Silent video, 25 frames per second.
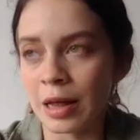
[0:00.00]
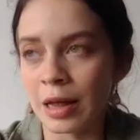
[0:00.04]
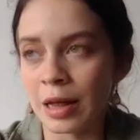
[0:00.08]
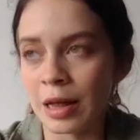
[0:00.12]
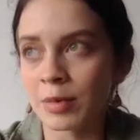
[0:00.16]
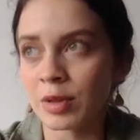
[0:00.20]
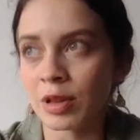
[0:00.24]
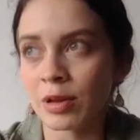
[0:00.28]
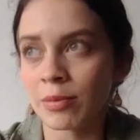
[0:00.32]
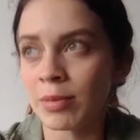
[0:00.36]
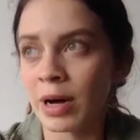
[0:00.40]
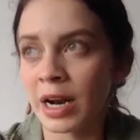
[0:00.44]

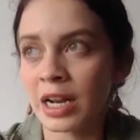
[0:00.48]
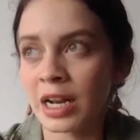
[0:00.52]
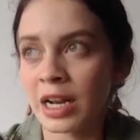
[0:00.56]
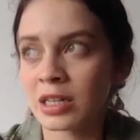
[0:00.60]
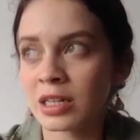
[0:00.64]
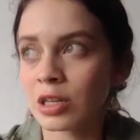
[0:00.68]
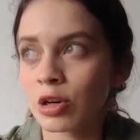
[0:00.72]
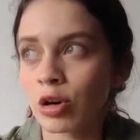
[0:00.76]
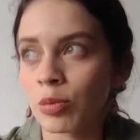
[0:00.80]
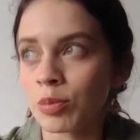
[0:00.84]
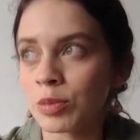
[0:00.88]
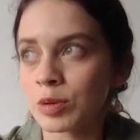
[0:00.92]
van a
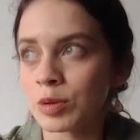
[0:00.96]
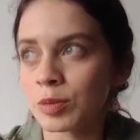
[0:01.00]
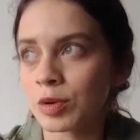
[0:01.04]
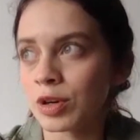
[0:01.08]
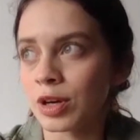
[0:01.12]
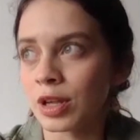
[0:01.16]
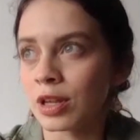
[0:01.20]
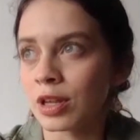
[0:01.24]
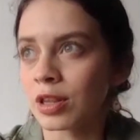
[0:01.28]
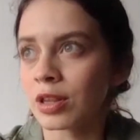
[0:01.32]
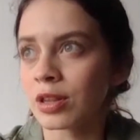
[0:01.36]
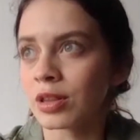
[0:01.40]
decir lo mismo
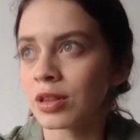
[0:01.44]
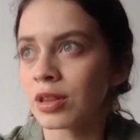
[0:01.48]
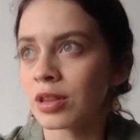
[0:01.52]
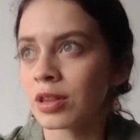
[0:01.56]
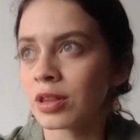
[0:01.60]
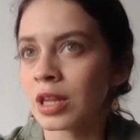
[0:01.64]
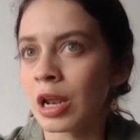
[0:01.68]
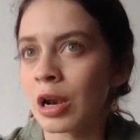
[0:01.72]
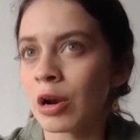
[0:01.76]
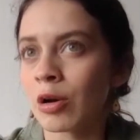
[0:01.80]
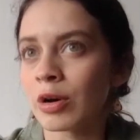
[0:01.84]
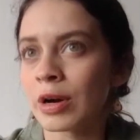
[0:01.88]
que
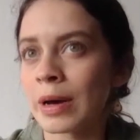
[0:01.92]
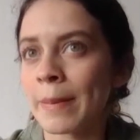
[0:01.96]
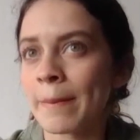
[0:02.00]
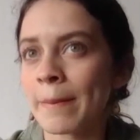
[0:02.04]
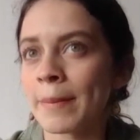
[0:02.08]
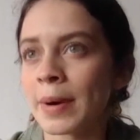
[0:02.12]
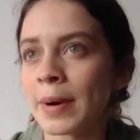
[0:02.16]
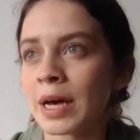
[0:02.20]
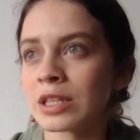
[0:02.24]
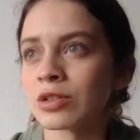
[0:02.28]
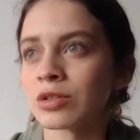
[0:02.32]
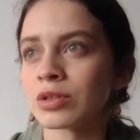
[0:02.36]
de lo que
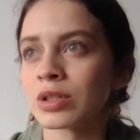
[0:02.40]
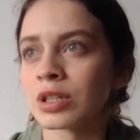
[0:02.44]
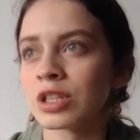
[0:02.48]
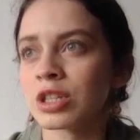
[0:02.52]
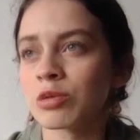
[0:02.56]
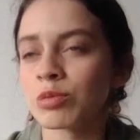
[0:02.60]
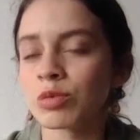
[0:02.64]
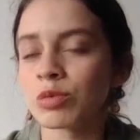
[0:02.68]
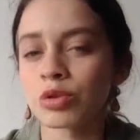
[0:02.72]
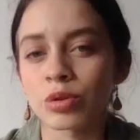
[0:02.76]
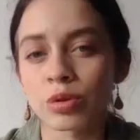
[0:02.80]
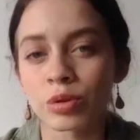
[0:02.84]
más nos
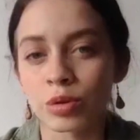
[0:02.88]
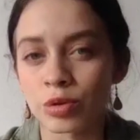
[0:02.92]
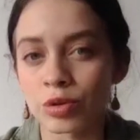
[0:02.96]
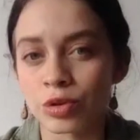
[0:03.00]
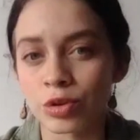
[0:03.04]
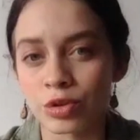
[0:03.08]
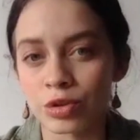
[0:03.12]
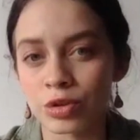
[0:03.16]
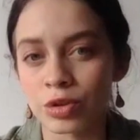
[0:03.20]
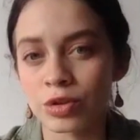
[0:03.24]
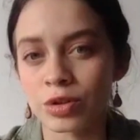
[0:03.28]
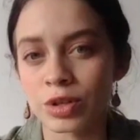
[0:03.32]
sentimos
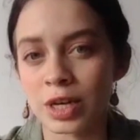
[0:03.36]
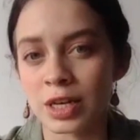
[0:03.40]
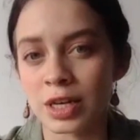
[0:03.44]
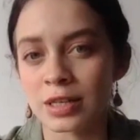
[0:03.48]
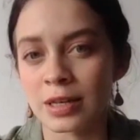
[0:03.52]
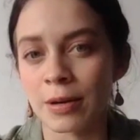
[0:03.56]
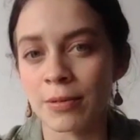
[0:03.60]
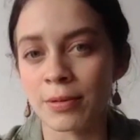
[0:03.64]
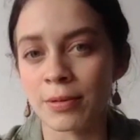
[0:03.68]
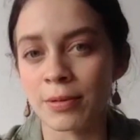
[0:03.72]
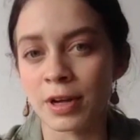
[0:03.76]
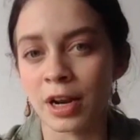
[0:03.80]
orgullosos
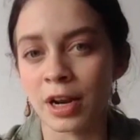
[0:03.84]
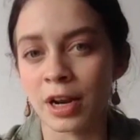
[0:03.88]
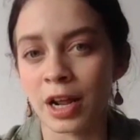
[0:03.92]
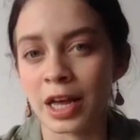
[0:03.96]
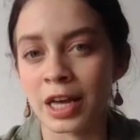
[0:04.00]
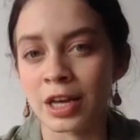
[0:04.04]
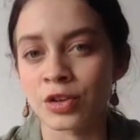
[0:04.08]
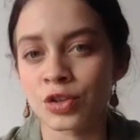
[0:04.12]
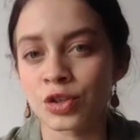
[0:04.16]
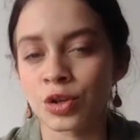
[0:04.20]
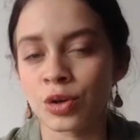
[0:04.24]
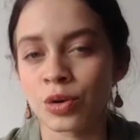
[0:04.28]
es haber
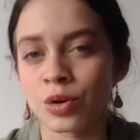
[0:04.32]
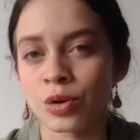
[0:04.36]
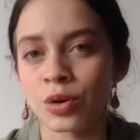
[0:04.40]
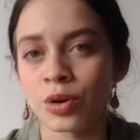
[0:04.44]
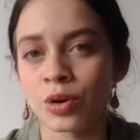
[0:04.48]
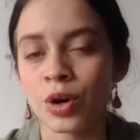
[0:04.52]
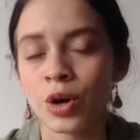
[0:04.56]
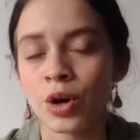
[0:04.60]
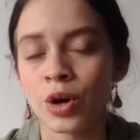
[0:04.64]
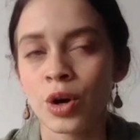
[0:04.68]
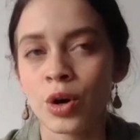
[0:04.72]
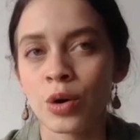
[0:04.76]

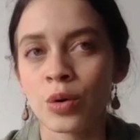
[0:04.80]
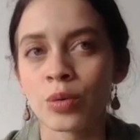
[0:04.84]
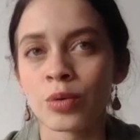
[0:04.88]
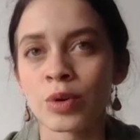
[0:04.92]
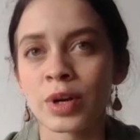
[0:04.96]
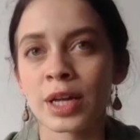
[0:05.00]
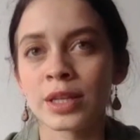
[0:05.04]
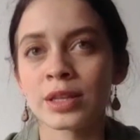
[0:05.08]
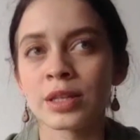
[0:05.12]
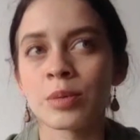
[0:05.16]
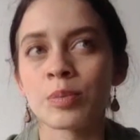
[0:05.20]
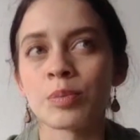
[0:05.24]
hecho
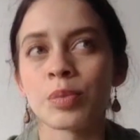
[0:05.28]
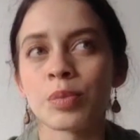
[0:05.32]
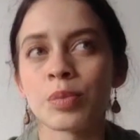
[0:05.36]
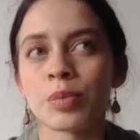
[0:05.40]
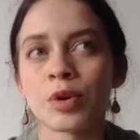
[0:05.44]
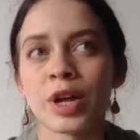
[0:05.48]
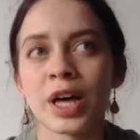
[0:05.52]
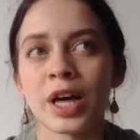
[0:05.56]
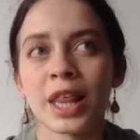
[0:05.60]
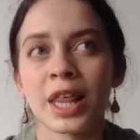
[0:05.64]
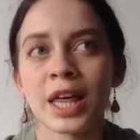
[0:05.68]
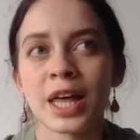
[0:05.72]
una
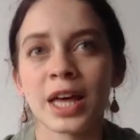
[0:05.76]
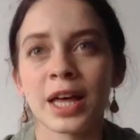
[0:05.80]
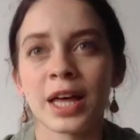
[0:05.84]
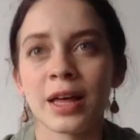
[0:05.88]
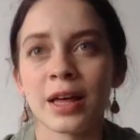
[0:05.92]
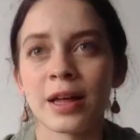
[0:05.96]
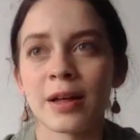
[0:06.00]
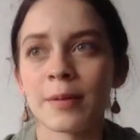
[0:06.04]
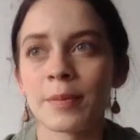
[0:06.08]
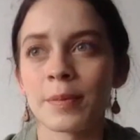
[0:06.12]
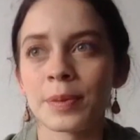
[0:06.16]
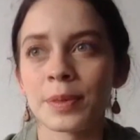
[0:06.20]

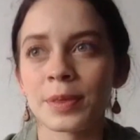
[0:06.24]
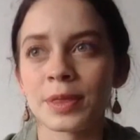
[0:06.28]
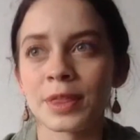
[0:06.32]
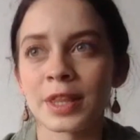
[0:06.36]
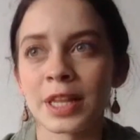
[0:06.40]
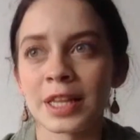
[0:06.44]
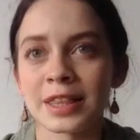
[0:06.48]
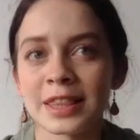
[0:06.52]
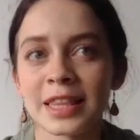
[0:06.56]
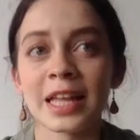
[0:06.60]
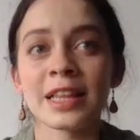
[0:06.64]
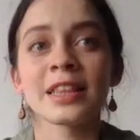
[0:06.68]
temporada
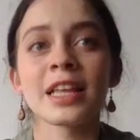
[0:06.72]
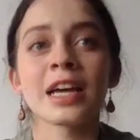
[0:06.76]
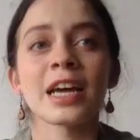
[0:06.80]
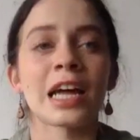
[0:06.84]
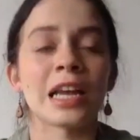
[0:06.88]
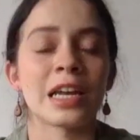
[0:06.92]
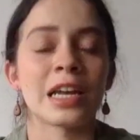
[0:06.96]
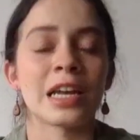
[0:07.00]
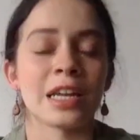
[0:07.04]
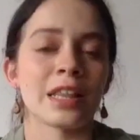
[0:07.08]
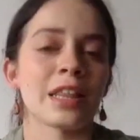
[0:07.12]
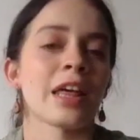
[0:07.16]
de tanta
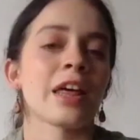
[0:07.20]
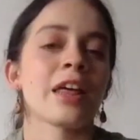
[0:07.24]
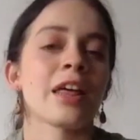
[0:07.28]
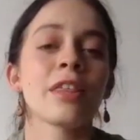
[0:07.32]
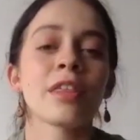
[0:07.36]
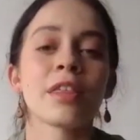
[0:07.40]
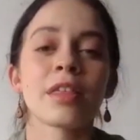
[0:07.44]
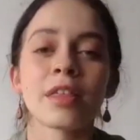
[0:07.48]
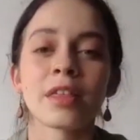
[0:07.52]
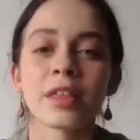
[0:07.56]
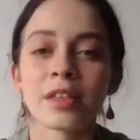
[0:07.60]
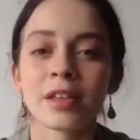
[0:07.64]

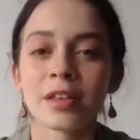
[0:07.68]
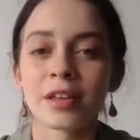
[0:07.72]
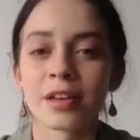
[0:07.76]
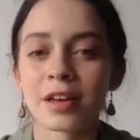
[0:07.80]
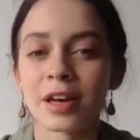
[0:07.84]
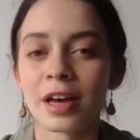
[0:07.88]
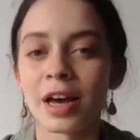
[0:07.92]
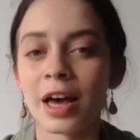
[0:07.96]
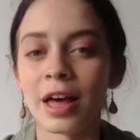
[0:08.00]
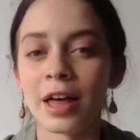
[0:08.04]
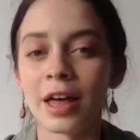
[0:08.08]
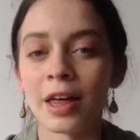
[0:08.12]
calidad
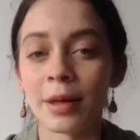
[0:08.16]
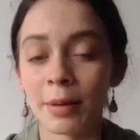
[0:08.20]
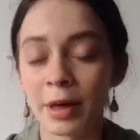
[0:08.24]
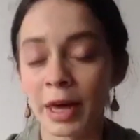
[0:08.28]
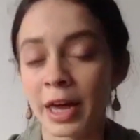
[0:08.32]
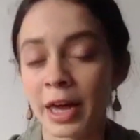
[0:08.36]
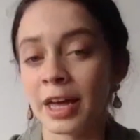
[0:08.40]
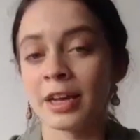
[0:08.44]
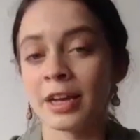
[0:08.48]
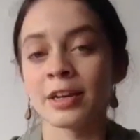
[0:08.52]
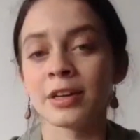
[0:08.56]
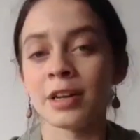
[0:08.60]

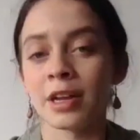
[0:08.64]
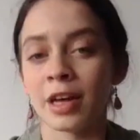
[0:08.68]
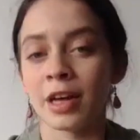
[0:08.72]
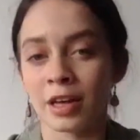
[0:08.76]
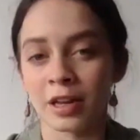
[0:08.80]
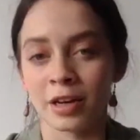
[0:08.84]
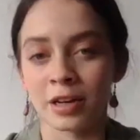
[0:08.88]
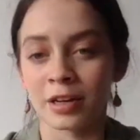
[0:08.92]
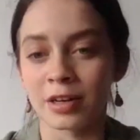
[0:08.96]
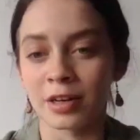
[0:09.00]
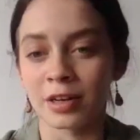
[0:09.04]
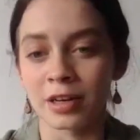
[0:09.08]
en,
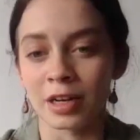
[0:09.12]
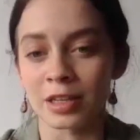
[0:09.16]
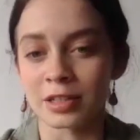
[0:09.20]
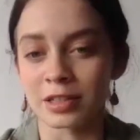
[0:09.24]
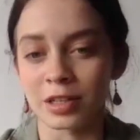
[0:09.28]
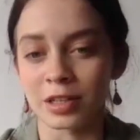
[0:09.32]
en estas